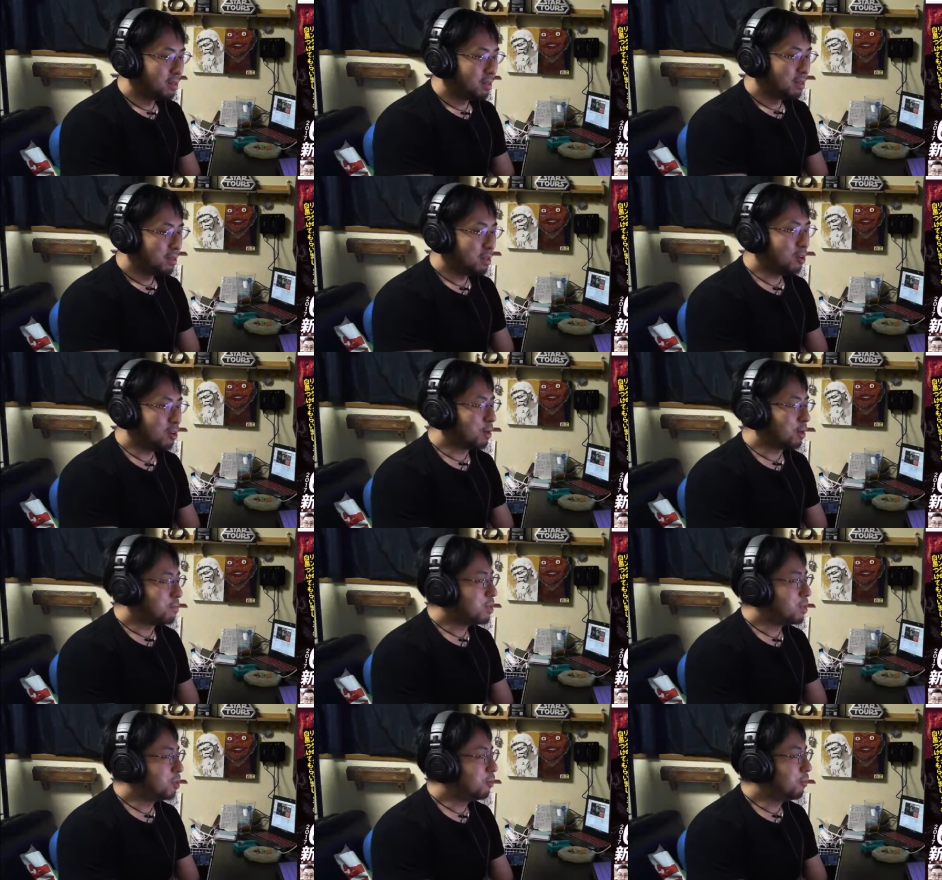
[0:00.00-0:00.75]
す
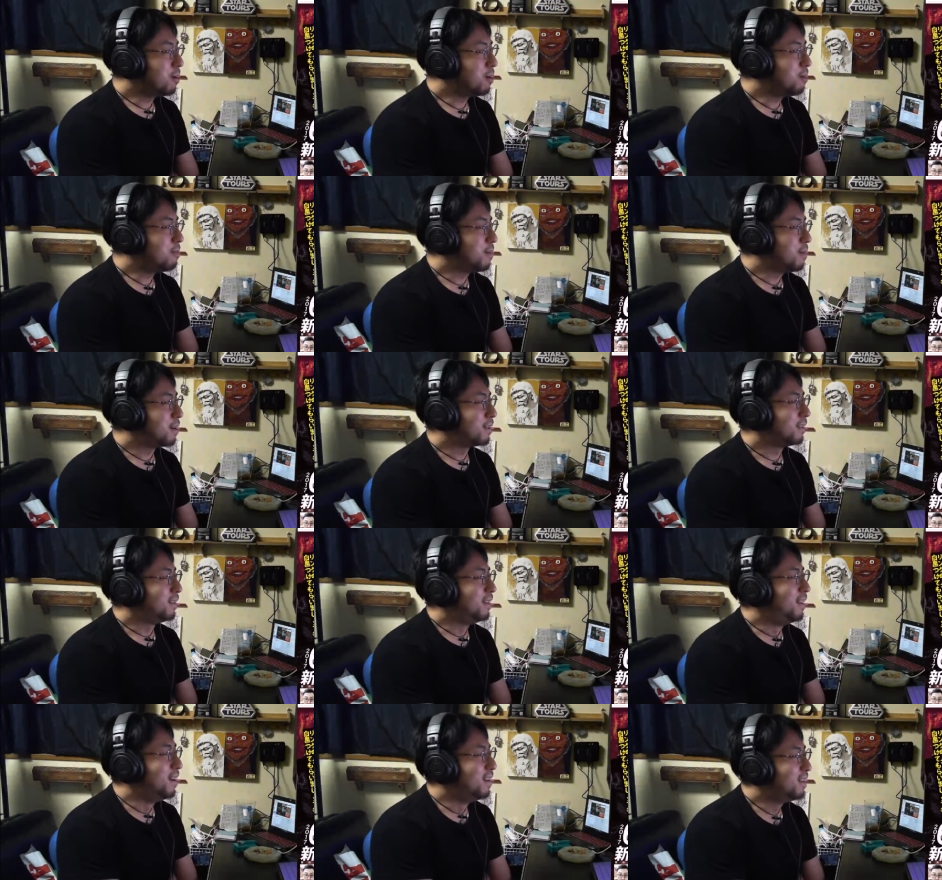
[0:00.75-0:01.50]
げえな、
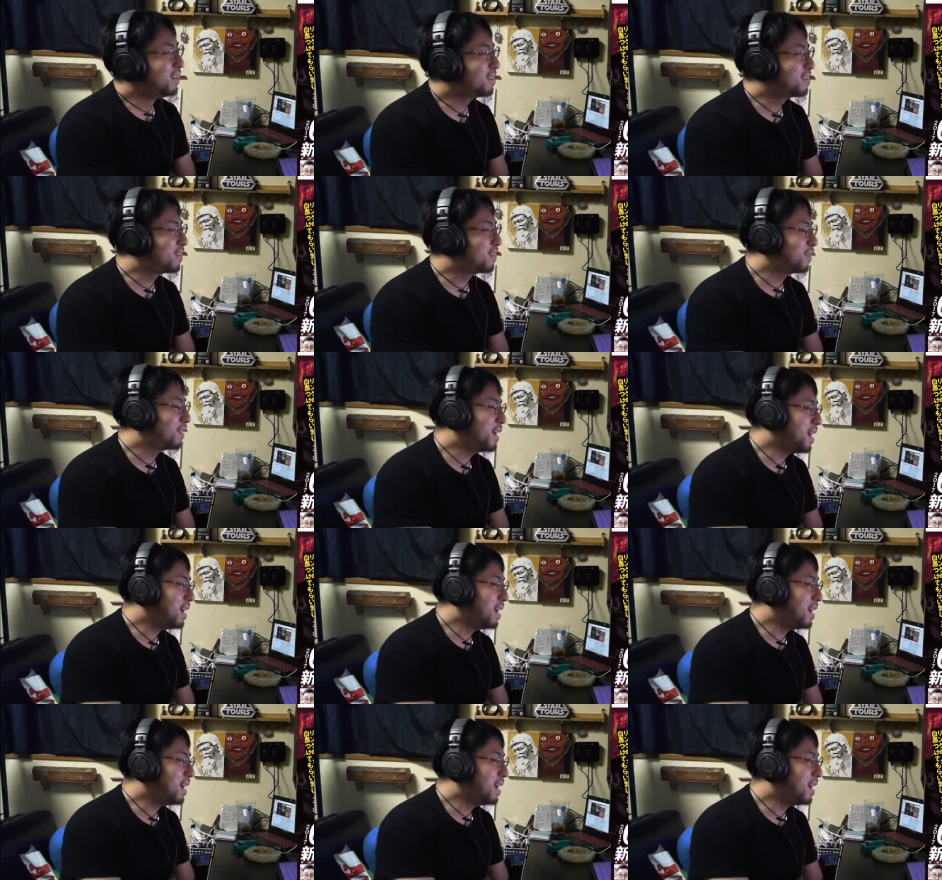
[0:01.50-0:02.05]
ヒカルくん。